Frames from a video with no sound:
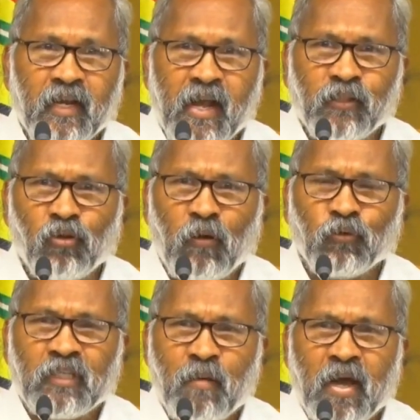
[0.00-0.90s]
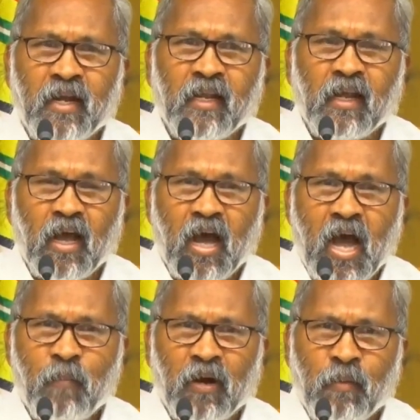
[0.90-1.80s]
ఈ రైతుల ఉద్యమాన్ని
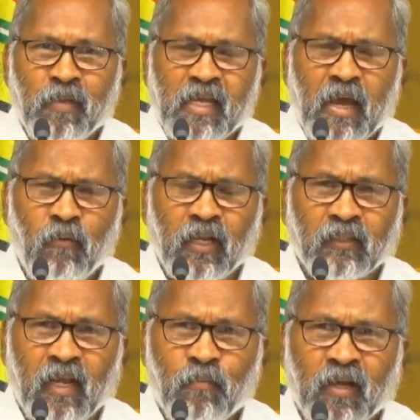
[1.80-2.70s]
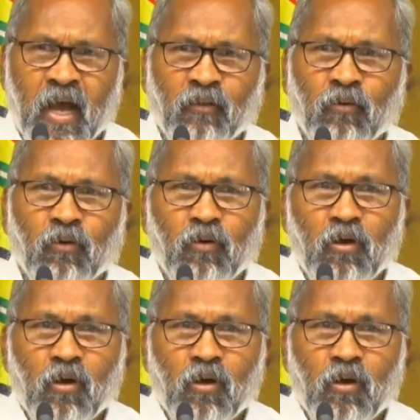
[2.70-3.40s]
ఆపడం మీ ఎవరి తరం కాదు